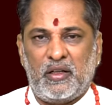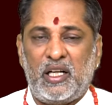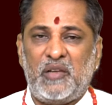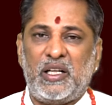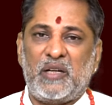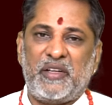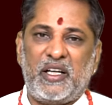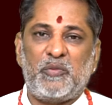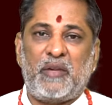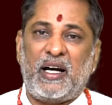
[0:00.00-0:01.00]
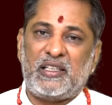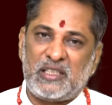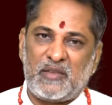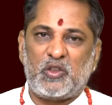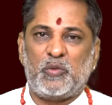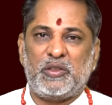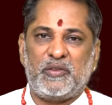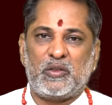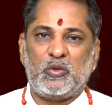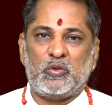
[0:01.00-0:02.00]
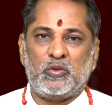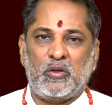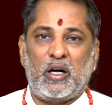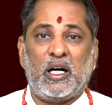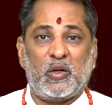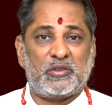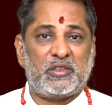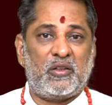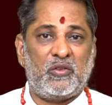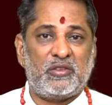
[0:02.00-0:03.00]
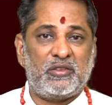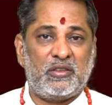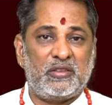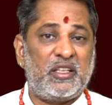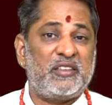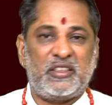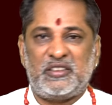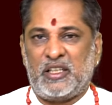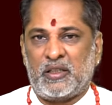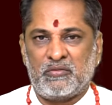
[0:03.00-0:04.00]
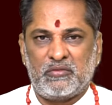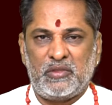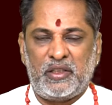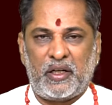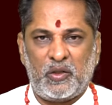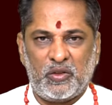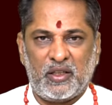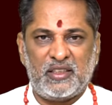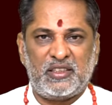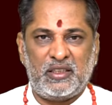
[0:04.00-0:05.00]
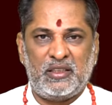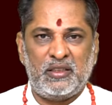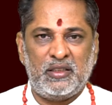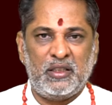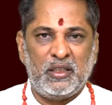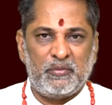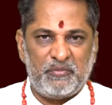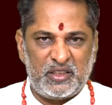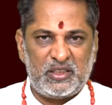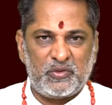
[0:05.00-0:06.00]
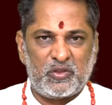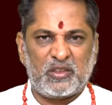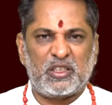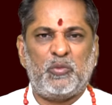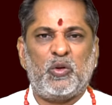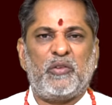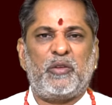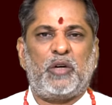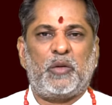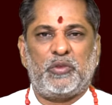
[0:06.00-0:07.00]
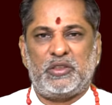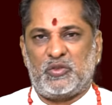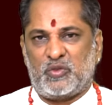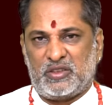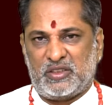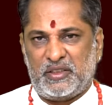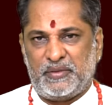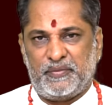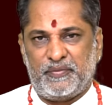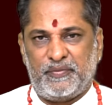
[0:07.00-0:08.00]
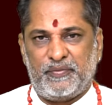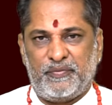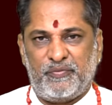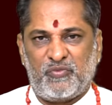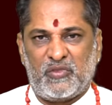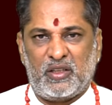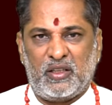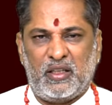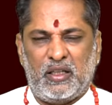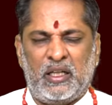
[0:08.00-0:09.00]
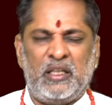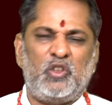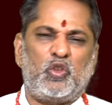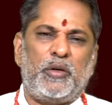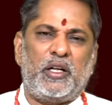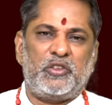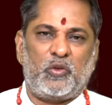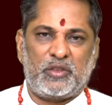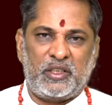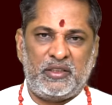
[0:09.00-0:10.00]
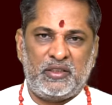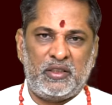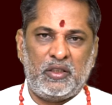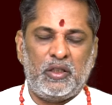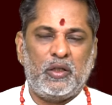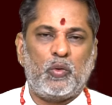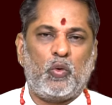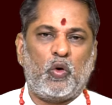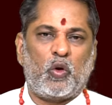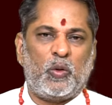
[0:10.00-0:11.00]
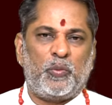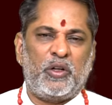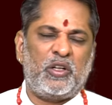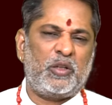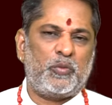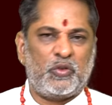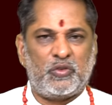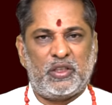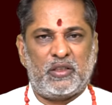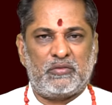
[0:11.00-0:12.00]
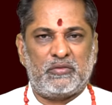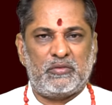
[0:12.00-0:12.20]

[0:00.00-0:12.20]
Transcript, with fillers: రెండు వేల ఇరవై ఐదు మార్చి ఇరవై తొమ్మిది వరకు ఆరవ స్థానంలో శని సంచారం ఈ రెండు కలిసి మీ జీవితంలో సమూలమైన మార్పులు తీసుకొస్తాయి అన్ని శుభాలు జరుగుతాయి కోరుకున్న పనులన్నీ పొందుతారు